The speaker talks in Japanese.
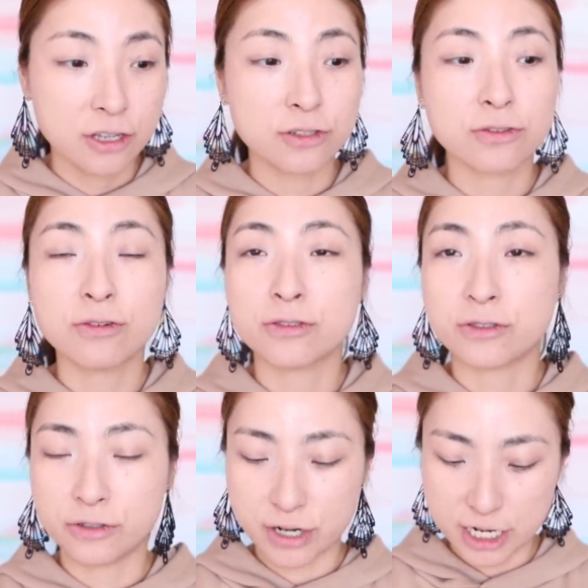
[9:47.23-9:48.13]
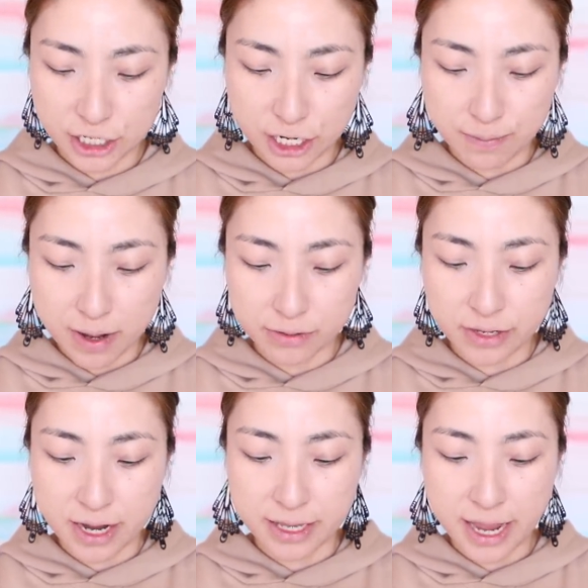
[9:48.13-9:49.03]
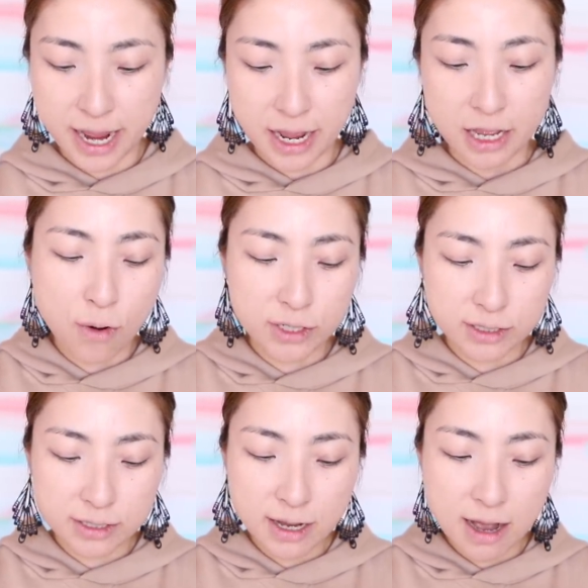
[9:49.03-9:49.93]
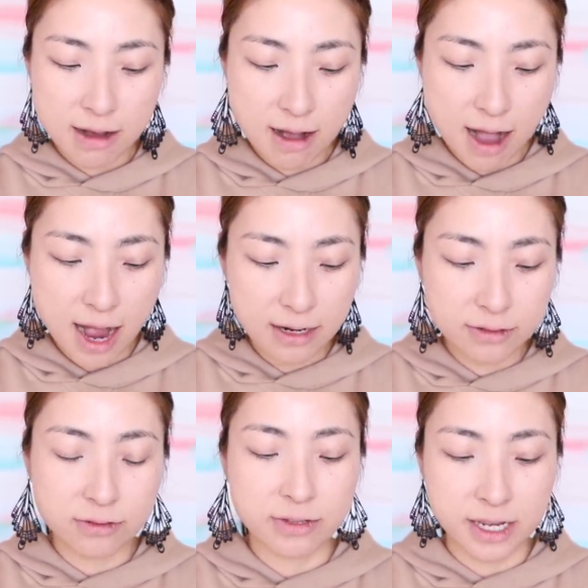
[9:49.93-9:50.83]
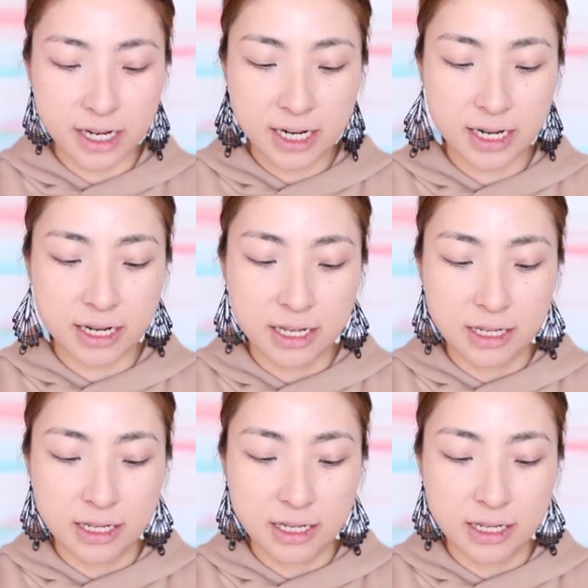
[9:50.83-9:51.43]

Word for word: すごく嬉しいパウダーで保湿感があるのに